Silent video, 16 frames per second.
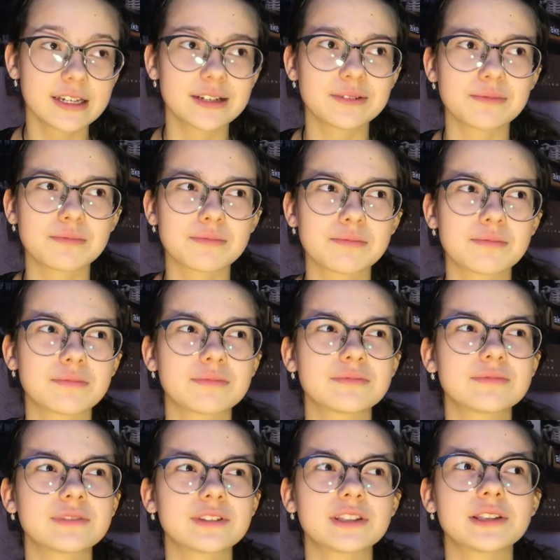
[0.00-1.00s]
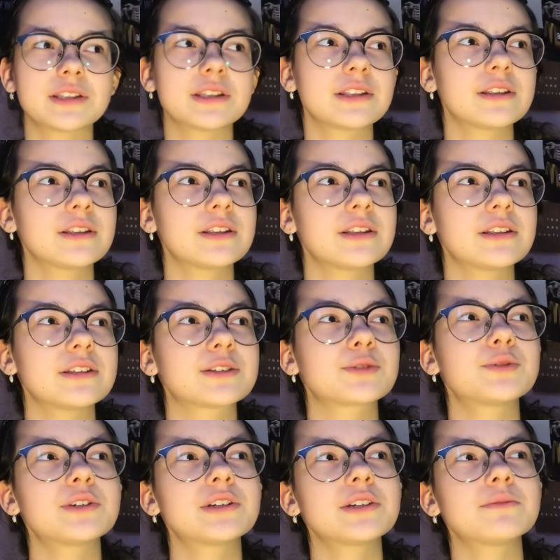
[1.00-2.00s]
Um, z
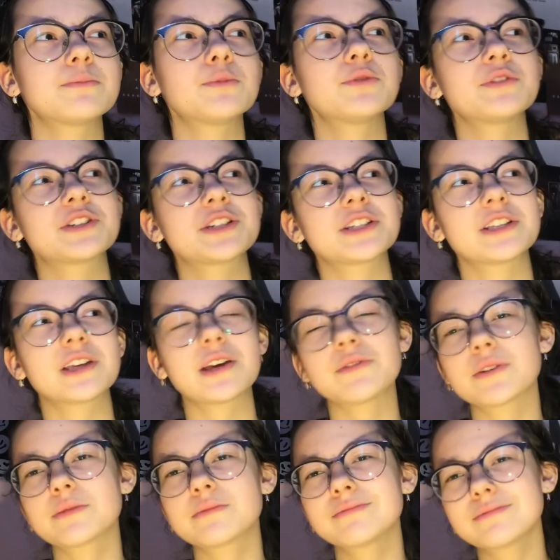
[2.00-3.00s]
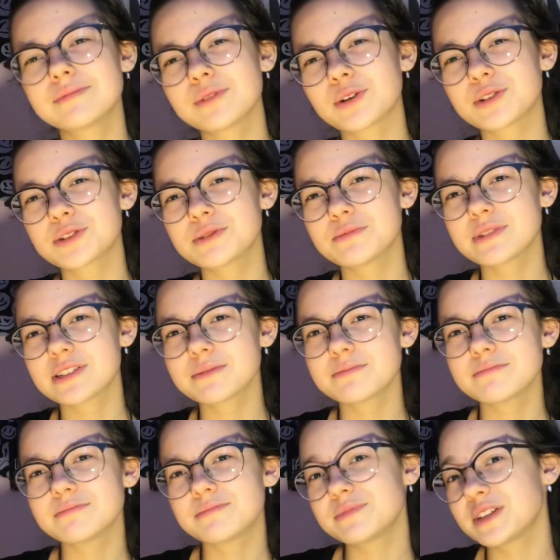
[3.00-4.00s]
góry nie, mówię, że nie wiem, o czym będzie
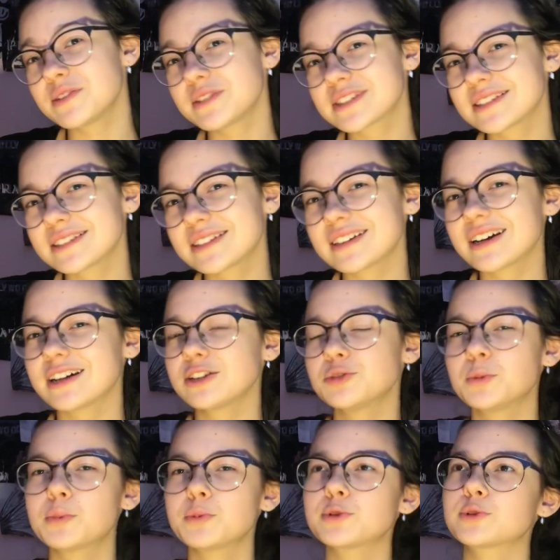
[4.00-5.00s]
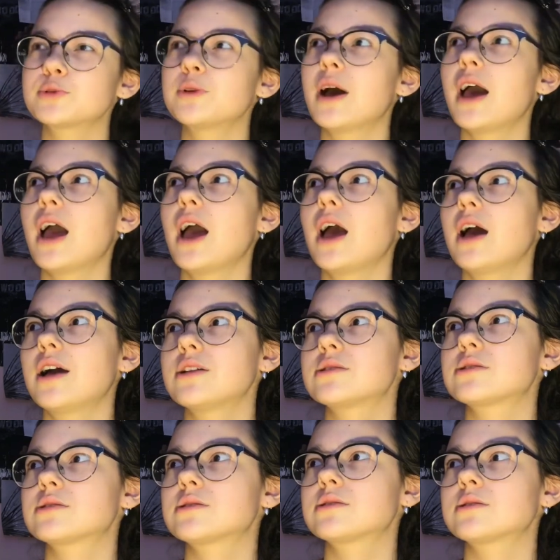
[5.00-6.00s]
mniej więcej ten kanał, po prostu
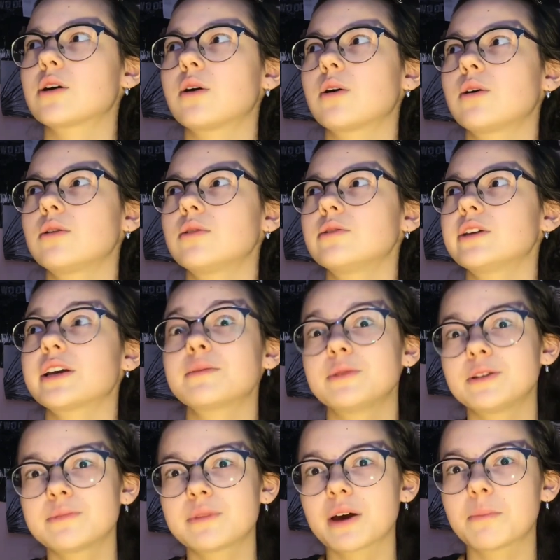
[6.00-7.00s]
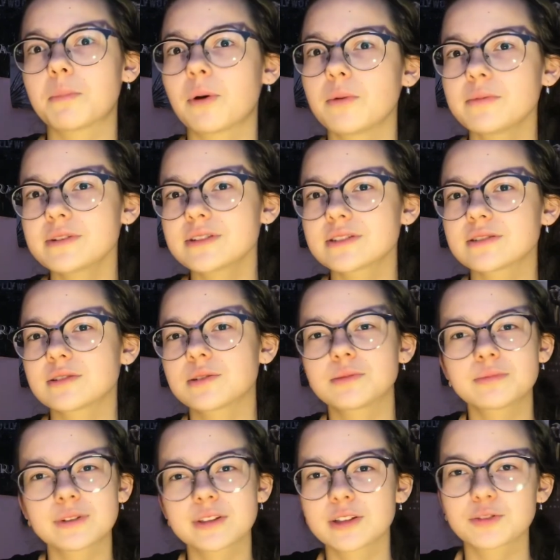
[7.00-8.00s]
co, jaki będę miała pomysł, to
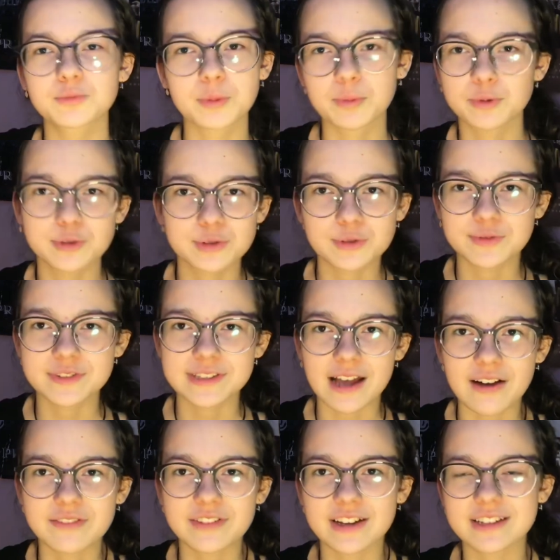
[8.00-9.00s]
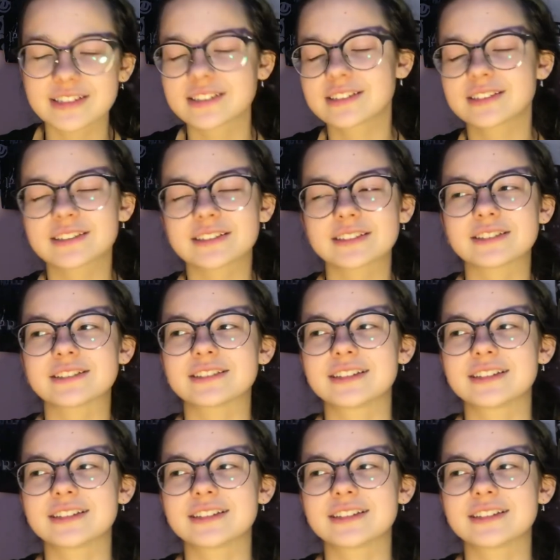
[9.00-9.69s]
będę tu po prostu wstawiać yy,